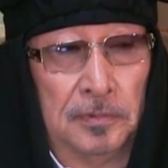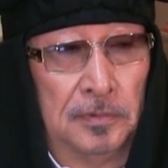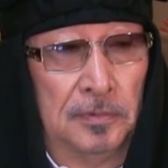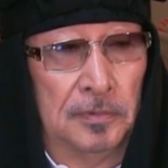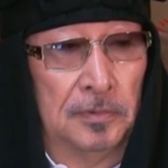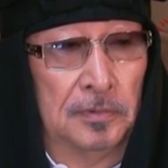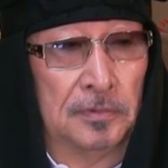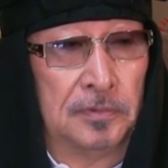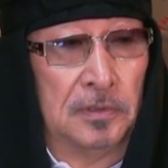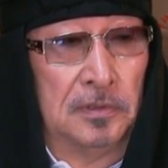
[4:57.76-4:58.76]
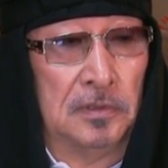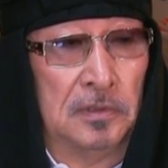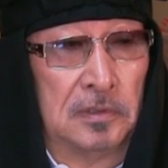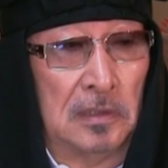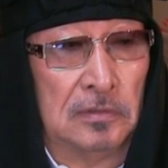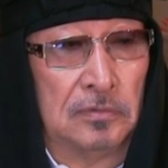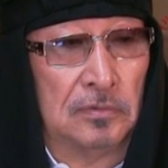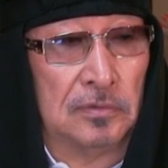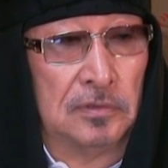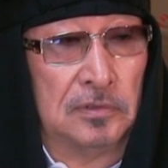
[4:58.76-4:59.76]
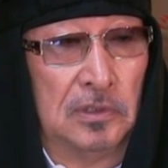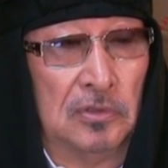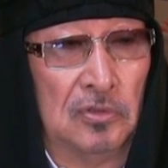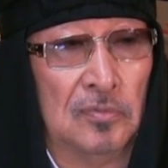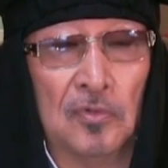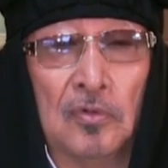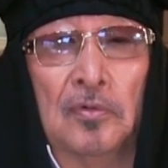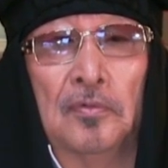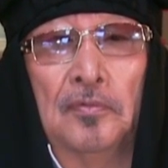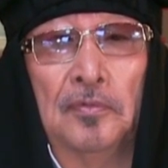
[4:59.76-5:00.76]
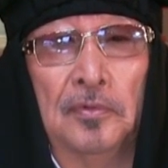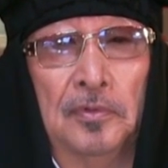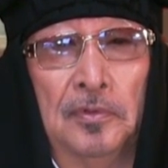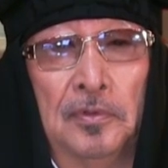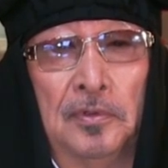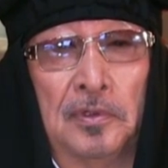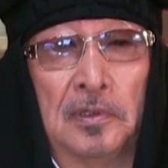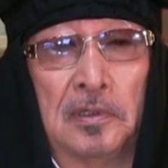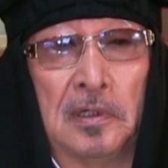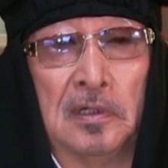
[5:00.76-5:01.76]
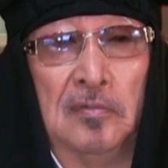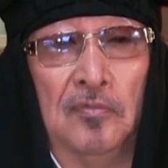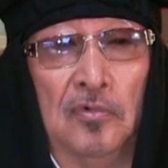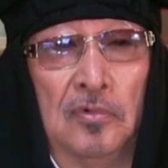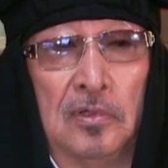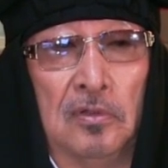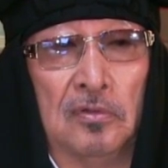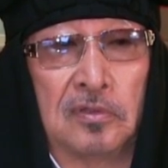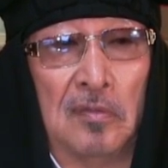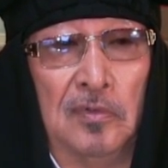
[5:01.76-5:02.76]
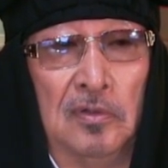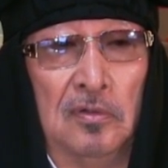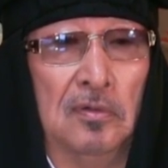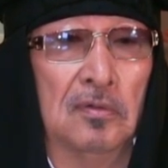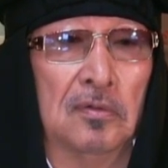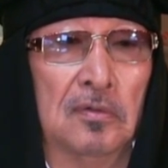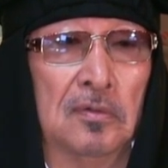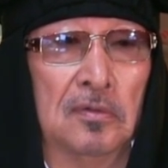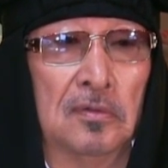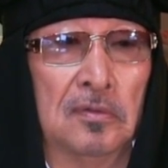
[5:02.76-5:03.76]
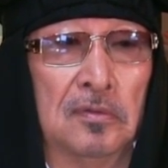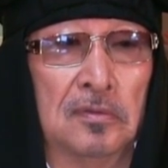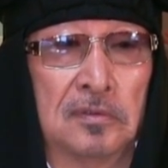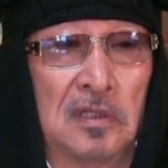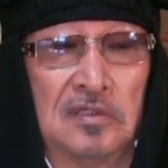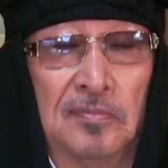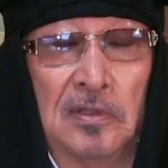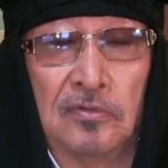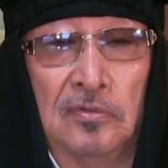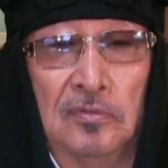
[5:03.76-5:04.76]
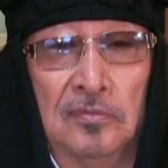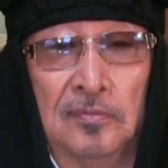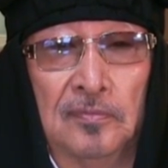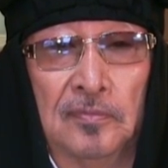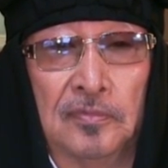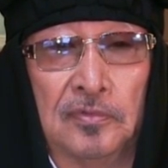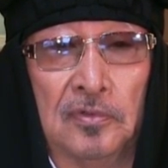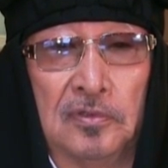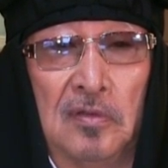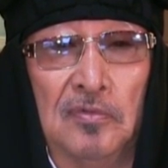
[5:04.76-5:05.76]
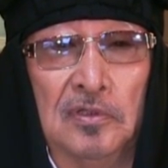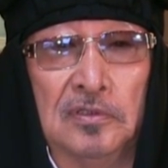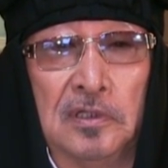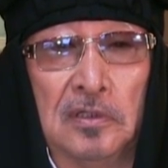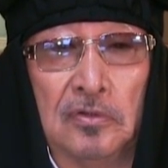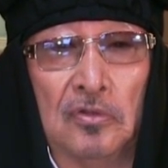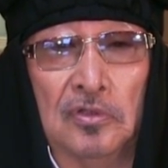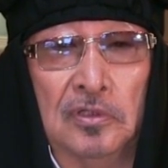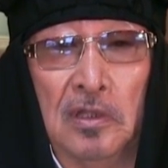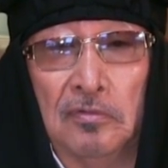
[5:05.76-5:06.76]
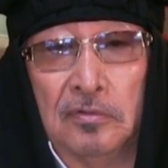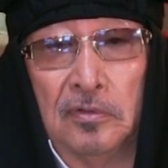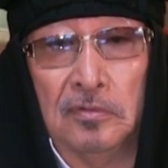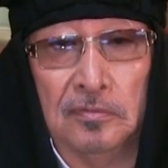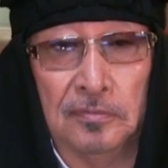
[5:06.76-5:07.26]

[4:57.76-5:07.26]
という、政治に対する姿勢よりも金儲けのための立という、そのために選挙に出るという。